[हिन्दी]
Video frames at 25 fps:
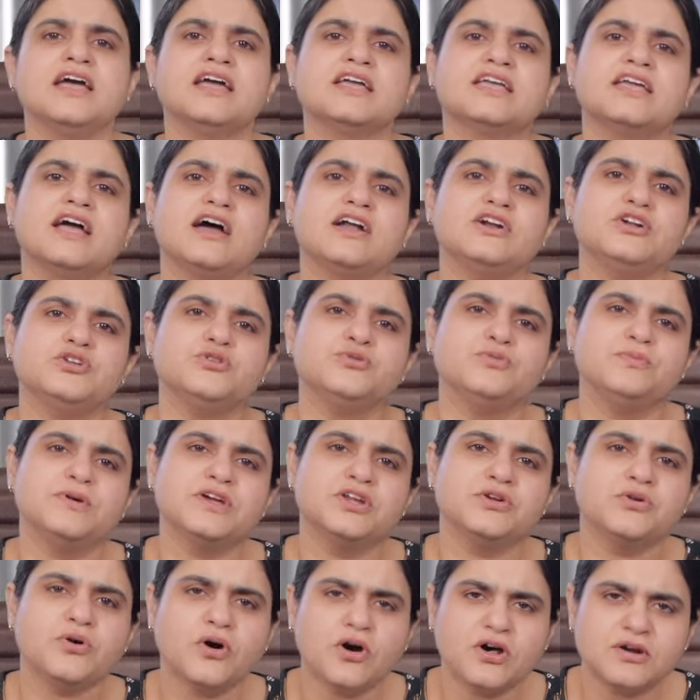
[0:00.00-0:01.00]
क्या ट्यूबें
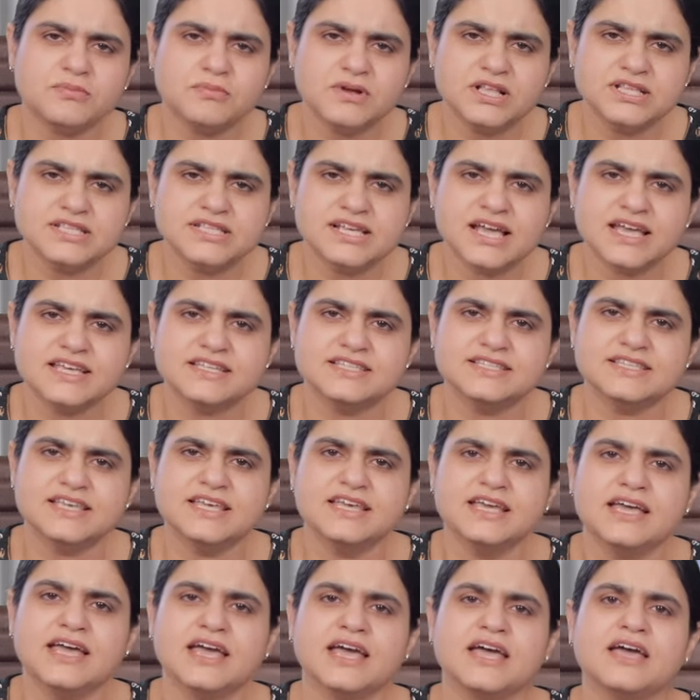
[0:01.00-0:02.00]
नॉर्मल साइज़ की
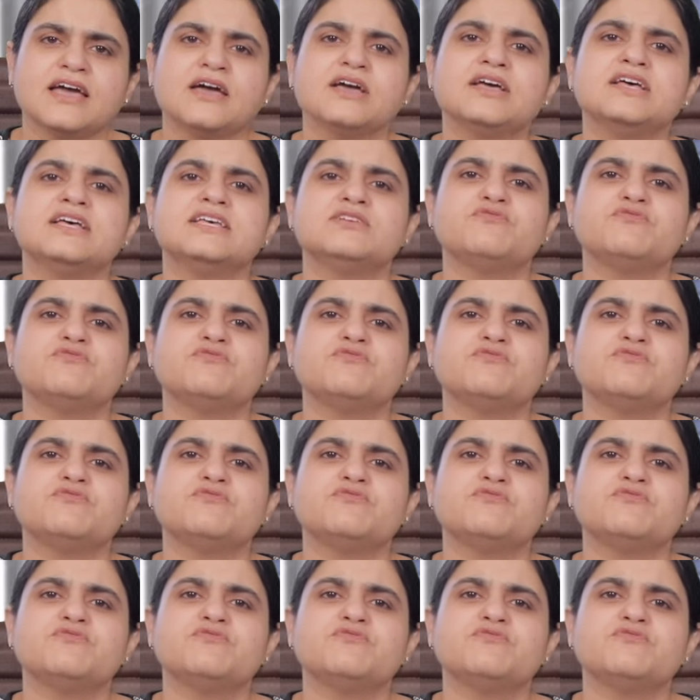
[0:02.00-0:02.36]
हैं